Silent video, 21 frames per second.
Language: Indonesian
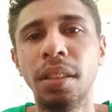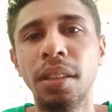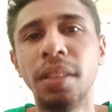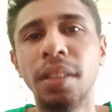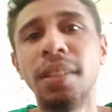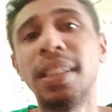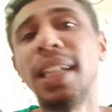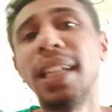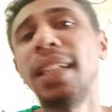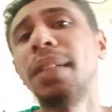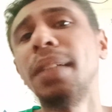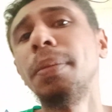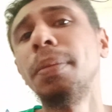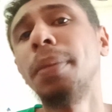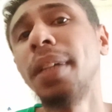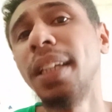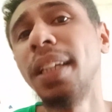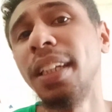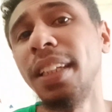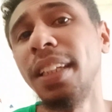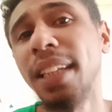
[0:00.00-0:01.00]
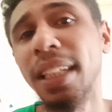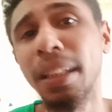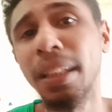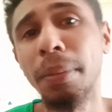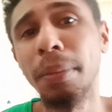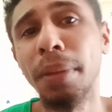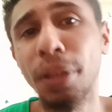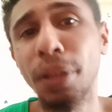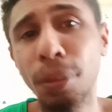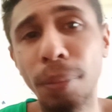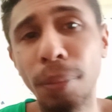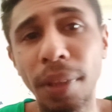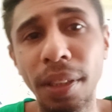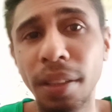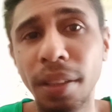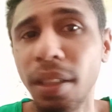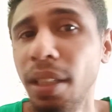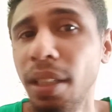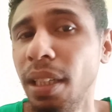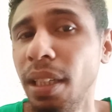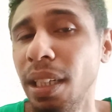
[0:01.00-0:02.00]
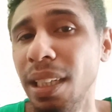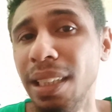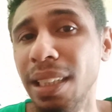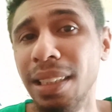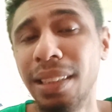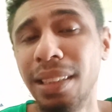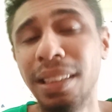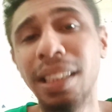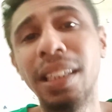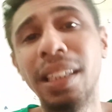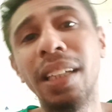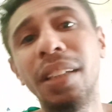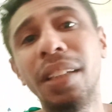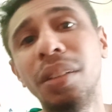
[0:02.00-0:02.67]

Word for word: Jadi begini ya teman-teman, saya